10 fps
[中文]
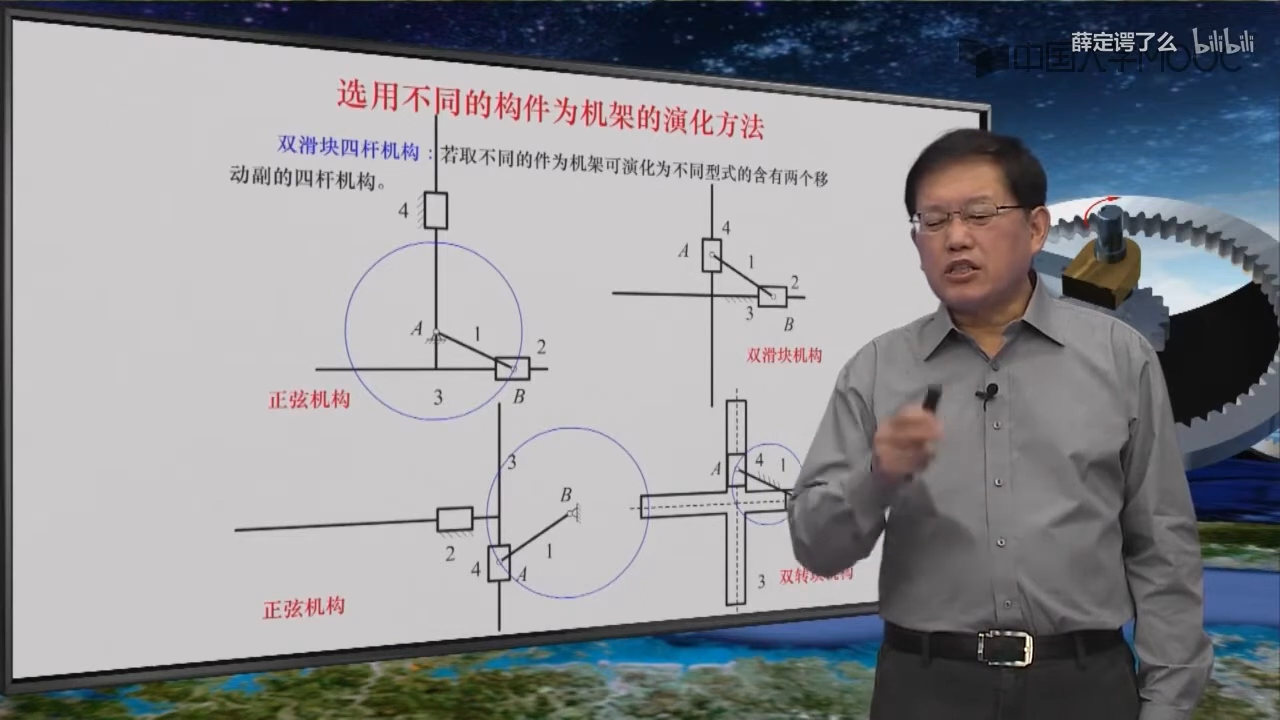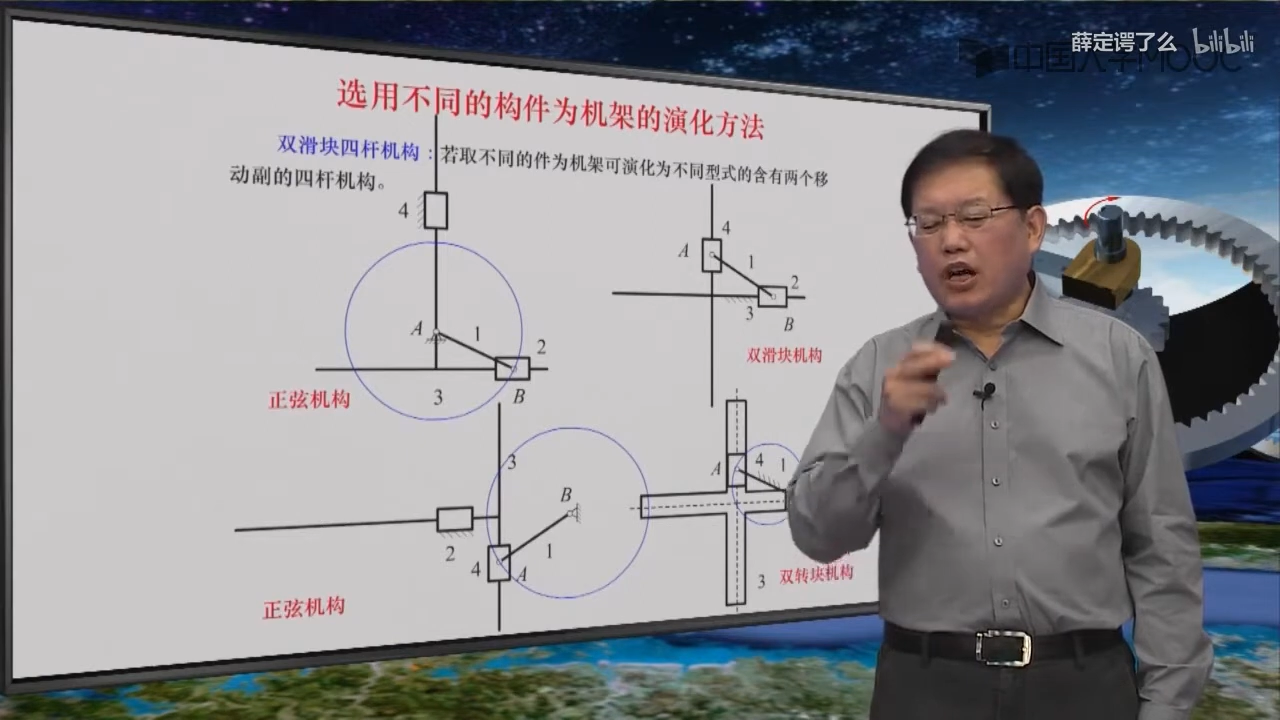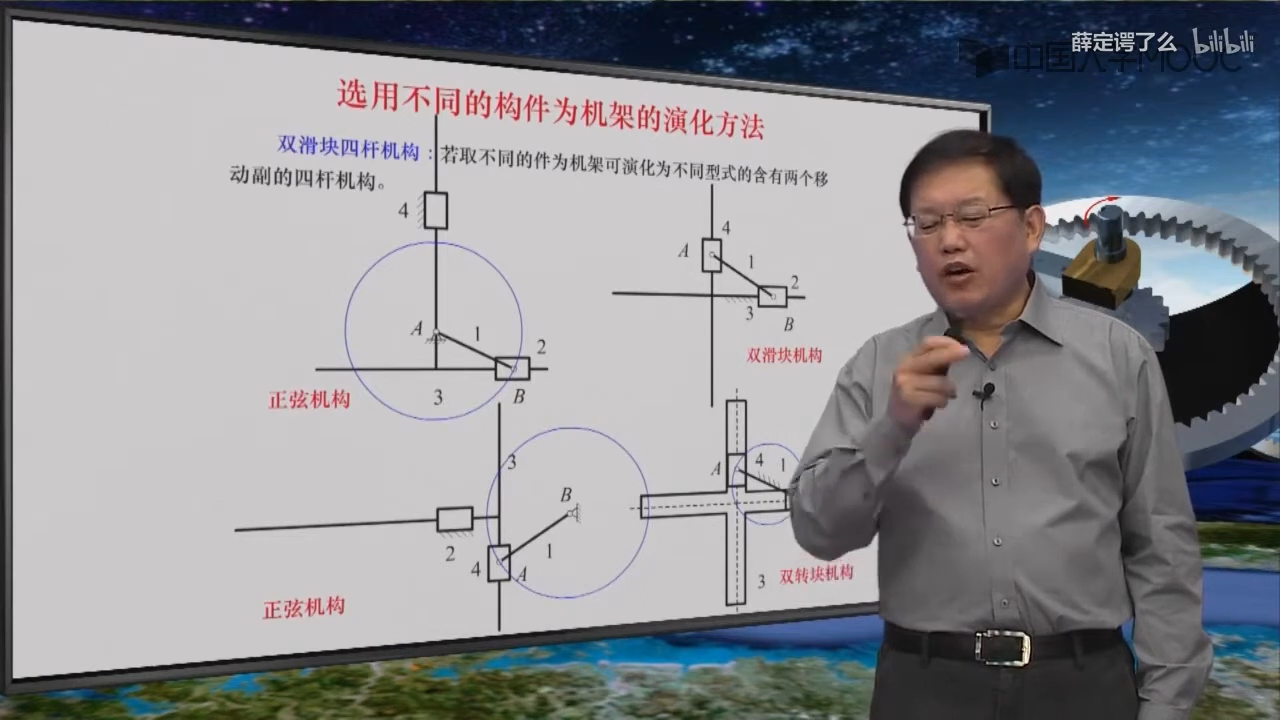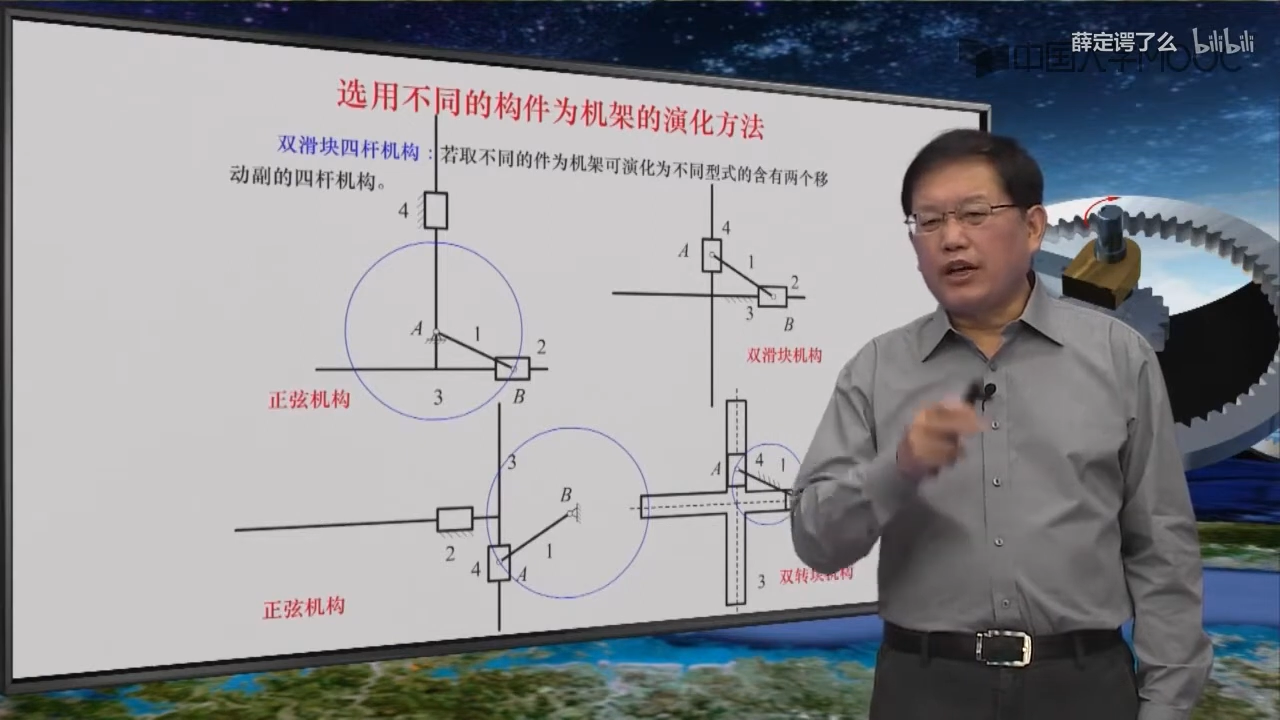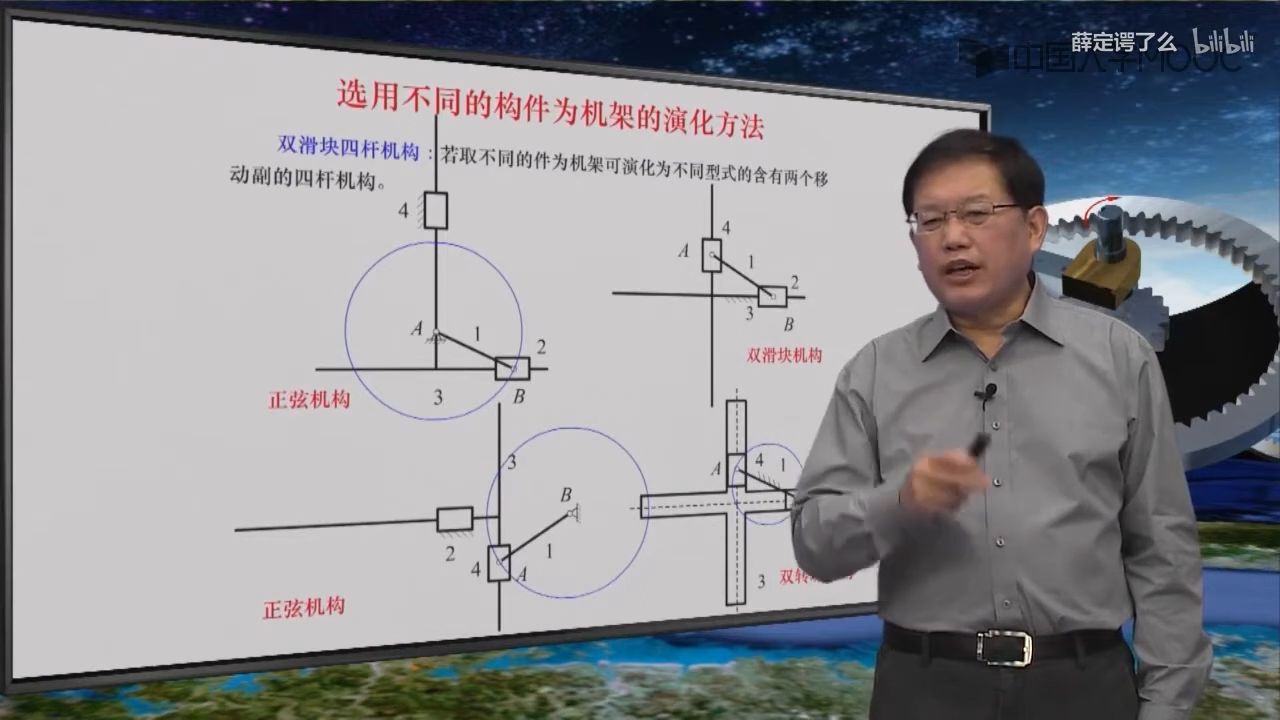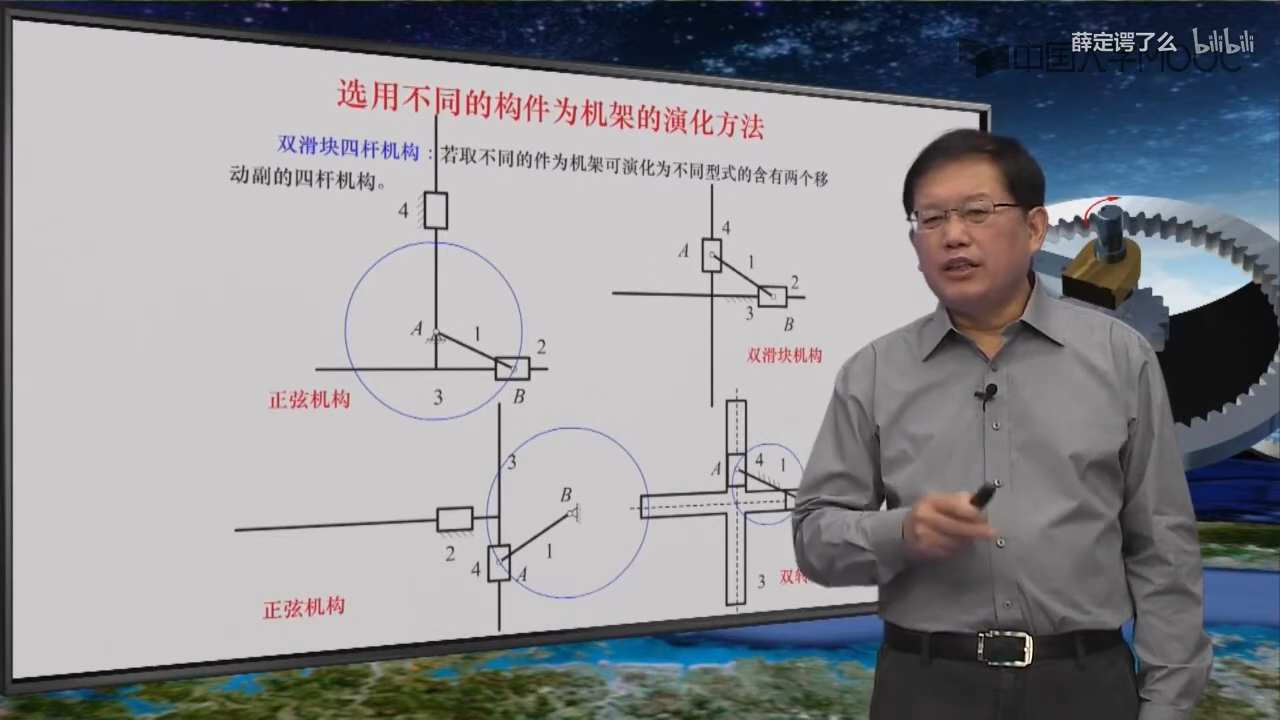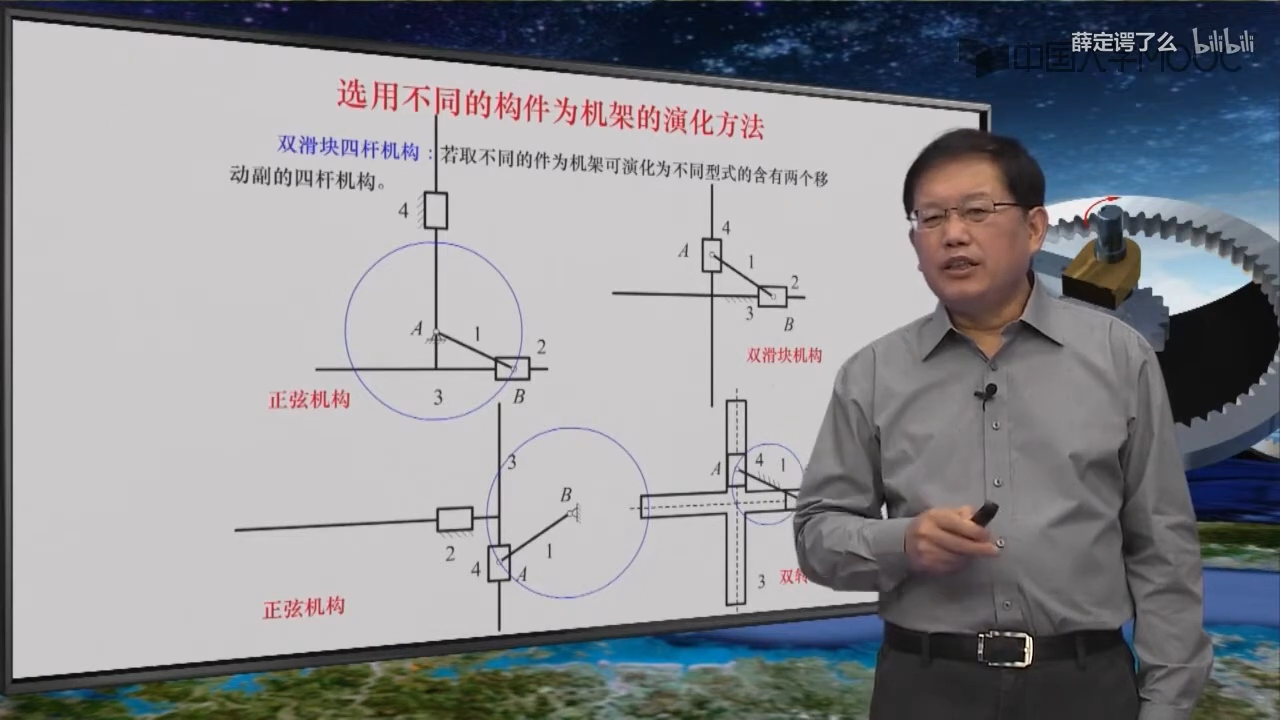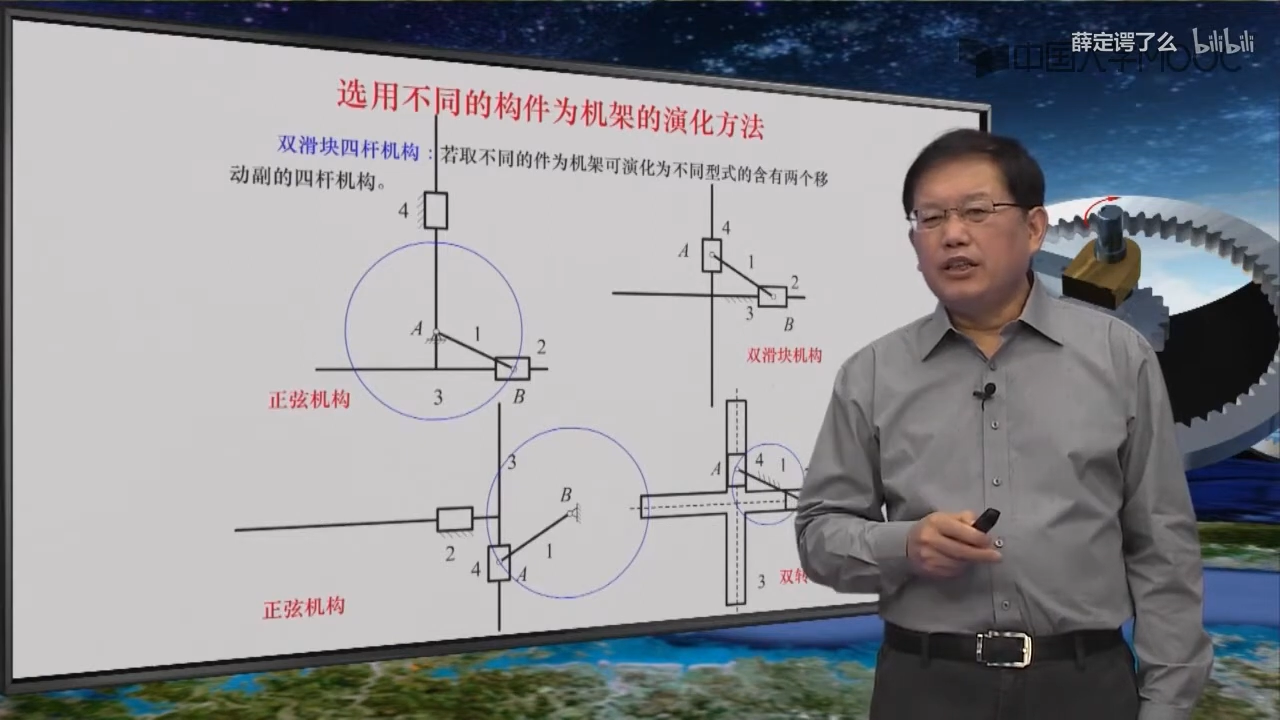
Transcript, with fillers: 槽呢，